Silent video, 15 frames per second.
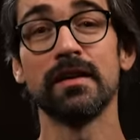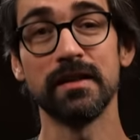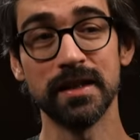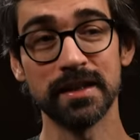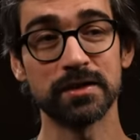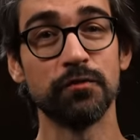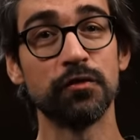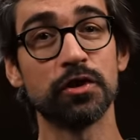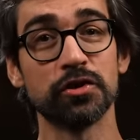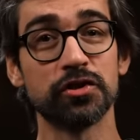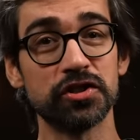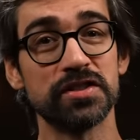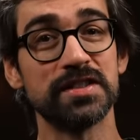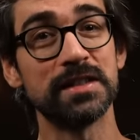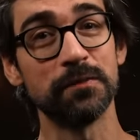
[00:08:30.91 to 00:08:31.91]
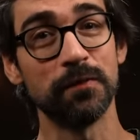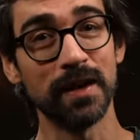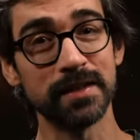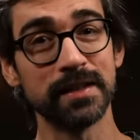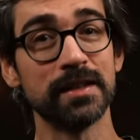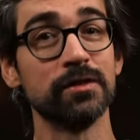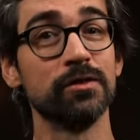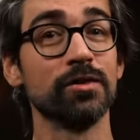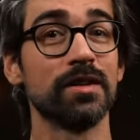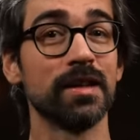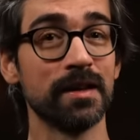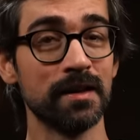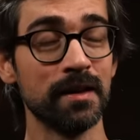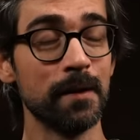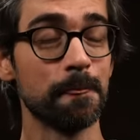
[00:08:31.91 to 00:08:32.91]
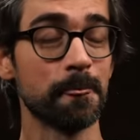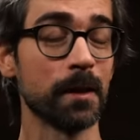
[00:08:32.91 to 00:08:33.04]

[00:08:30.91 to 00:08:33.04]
jest wykorzystywane do tej,